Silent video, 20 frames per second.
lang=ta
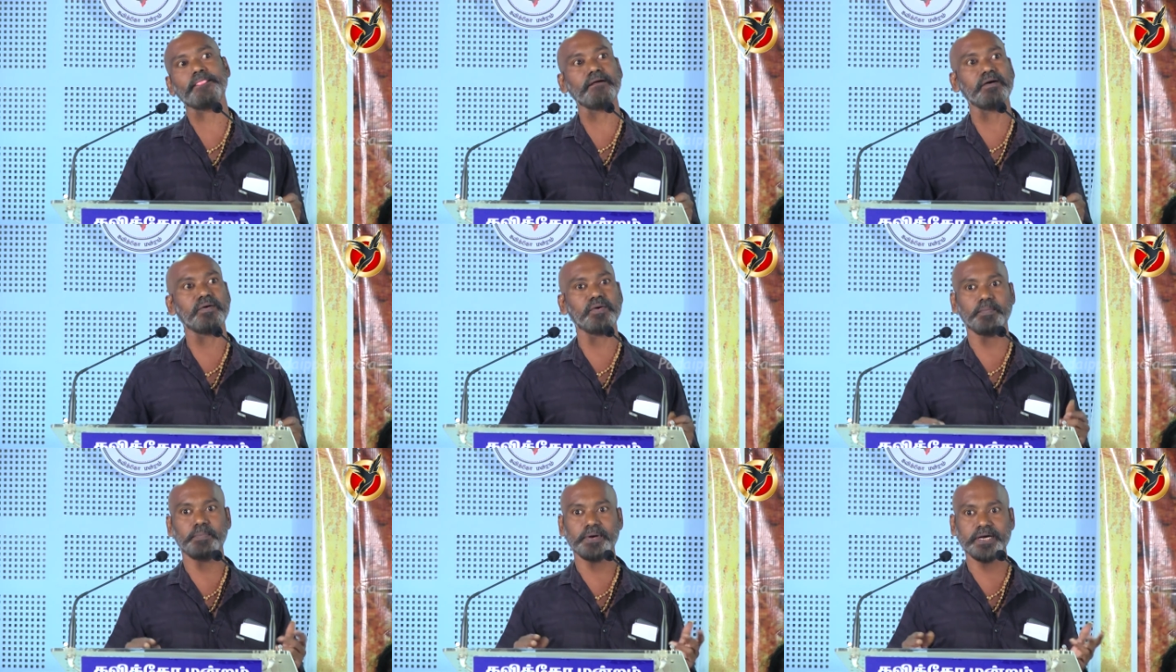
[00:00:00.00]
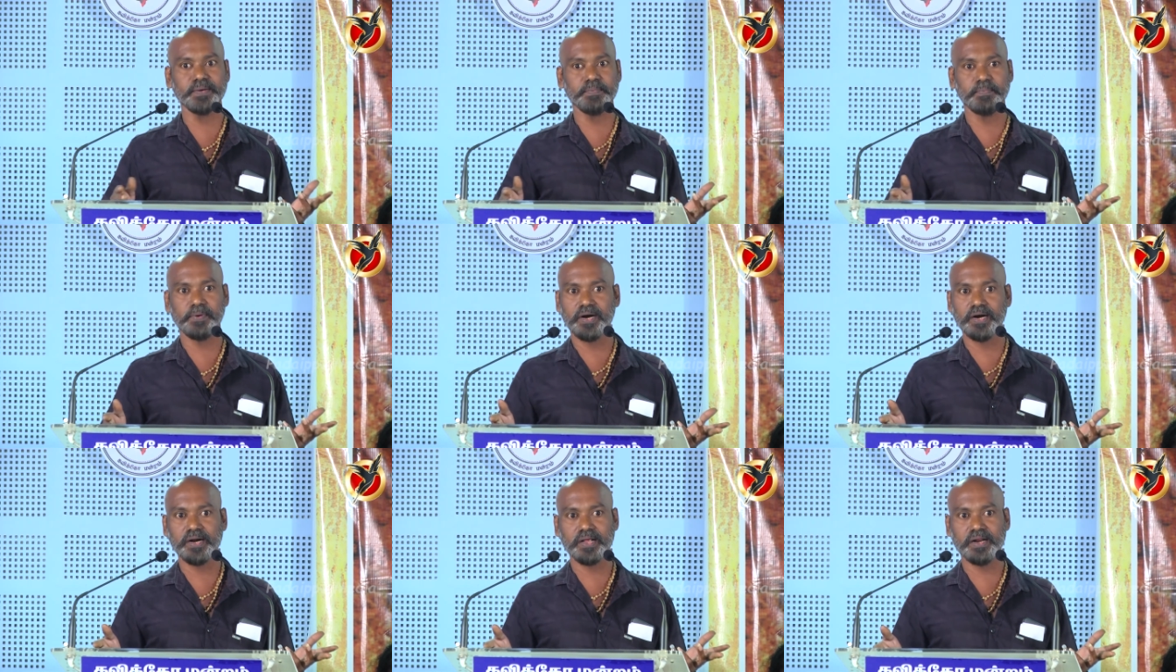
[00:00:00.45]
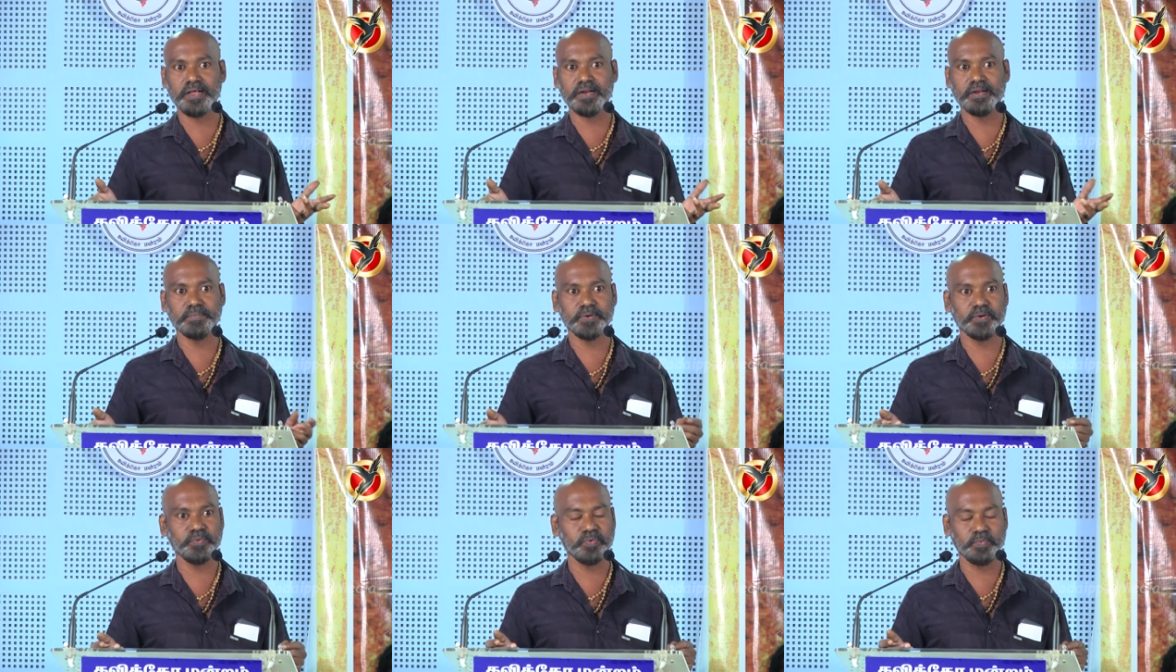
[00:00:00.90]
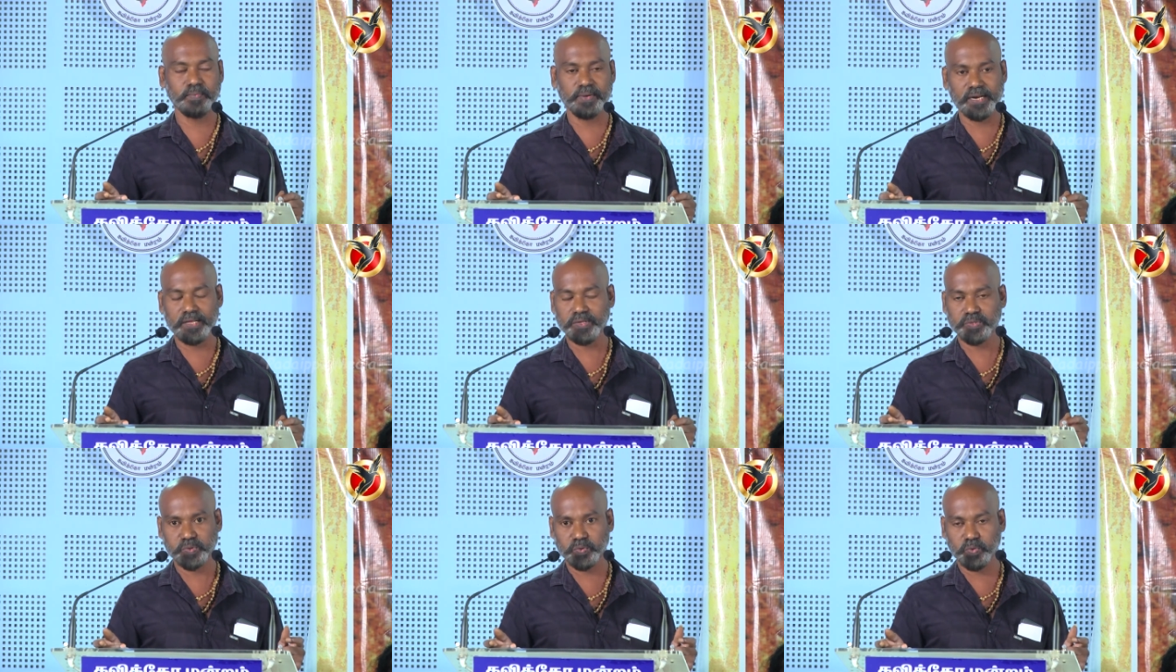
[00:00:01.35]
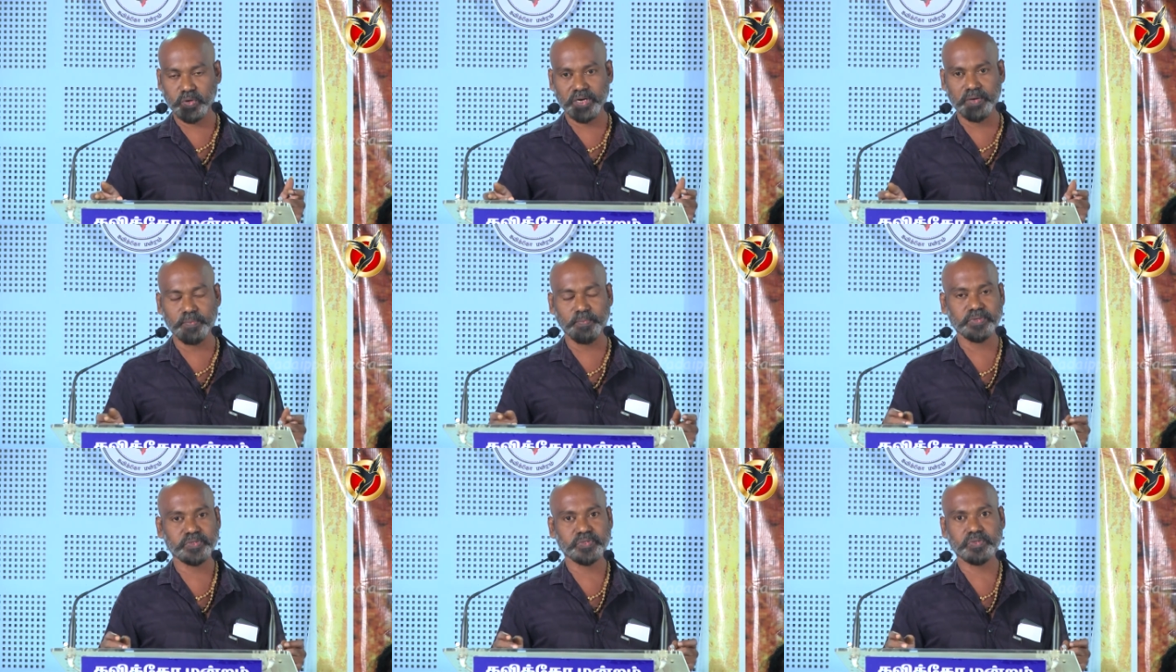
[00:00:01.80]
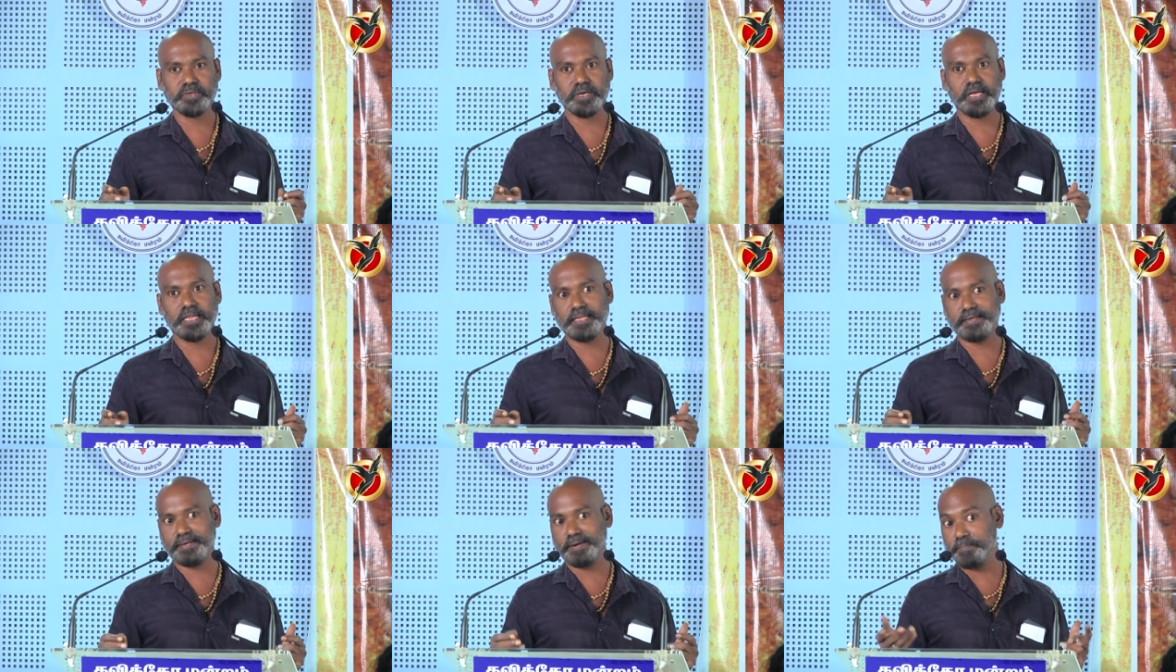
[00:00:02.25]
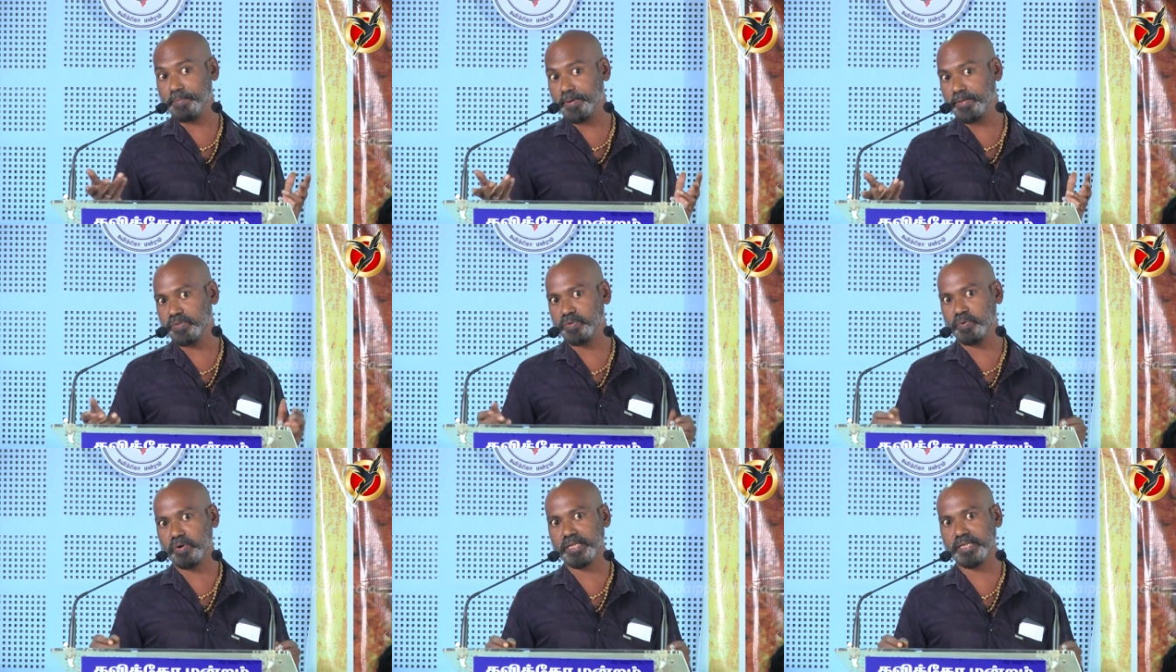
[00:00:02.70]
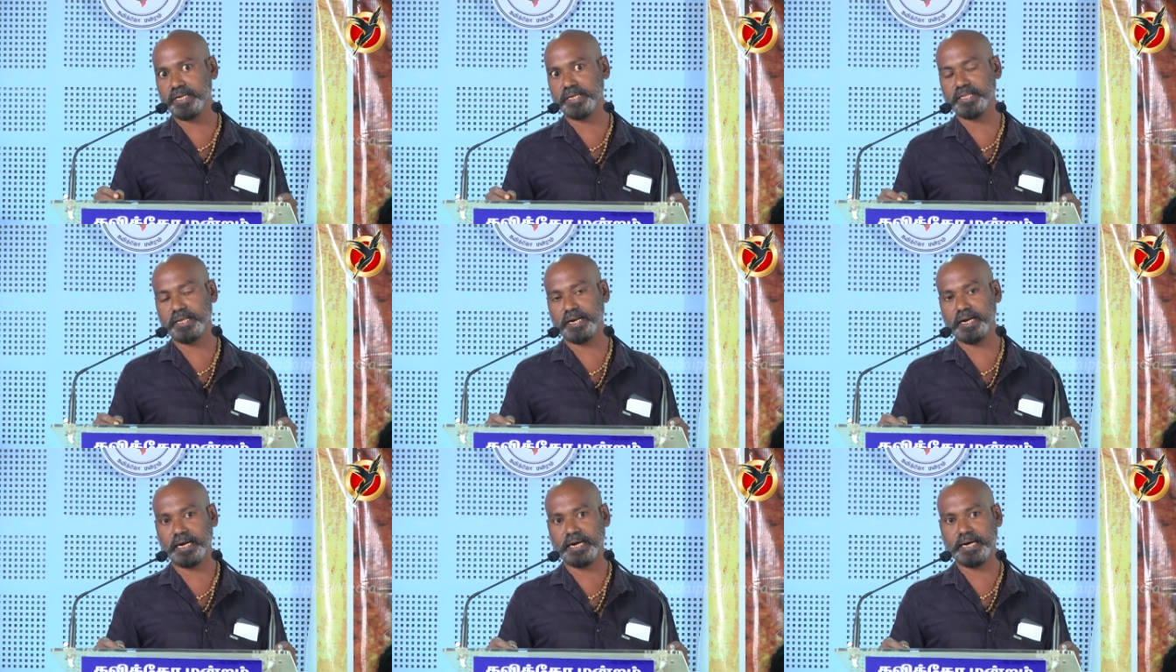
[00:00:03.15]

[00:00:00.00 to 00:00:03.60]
அவங்க பட்ட பாடெல்லாம் நம்ம உண்மையிலே சொல்லி அதை எப்படி சொல்கிறதுன்னு தெரில